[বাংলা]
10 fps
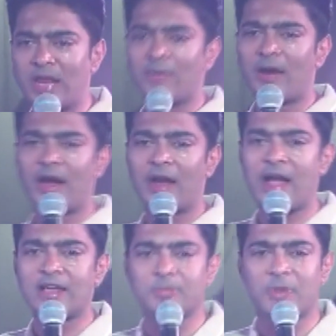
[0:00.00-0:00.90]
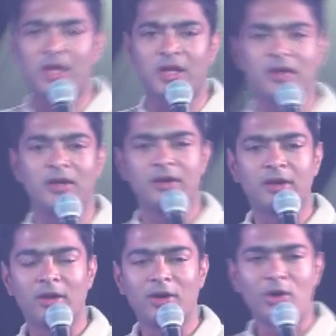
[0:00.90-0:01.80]
বাইরে আসবে
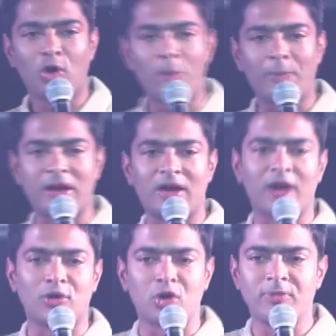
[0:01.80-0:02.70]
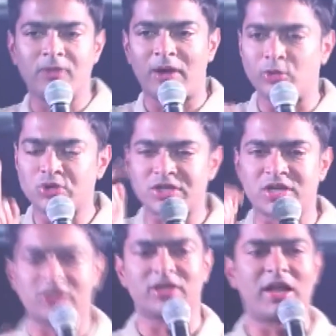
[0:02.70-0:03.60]
অপেক্ষা করবে মানুষের
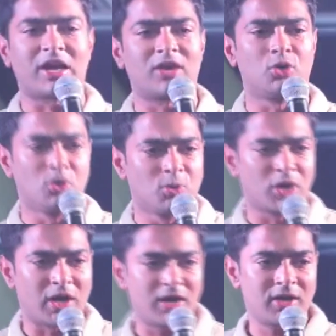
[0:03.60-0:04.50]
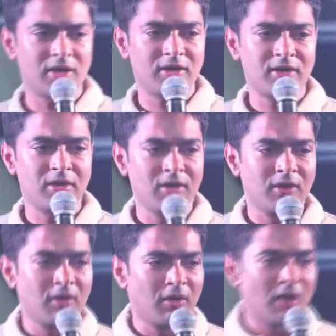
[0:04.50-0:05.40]
সাথে দেখা করব না
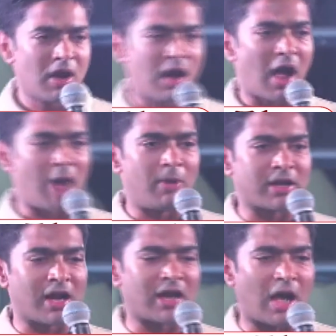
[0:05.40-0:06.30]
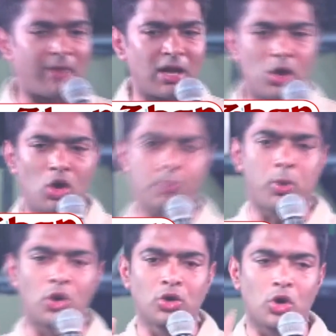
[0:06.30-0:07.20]
আমাকে গ্রামের লোক
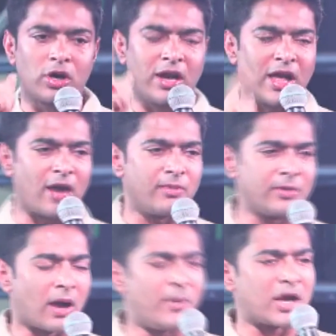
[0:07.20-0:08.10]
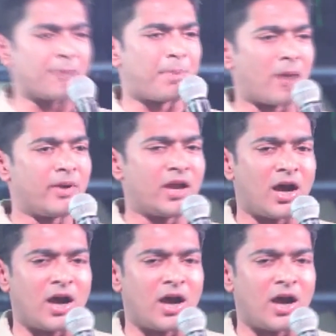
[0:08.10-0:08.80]
ফোন করলে আমি আমাকে পাবে না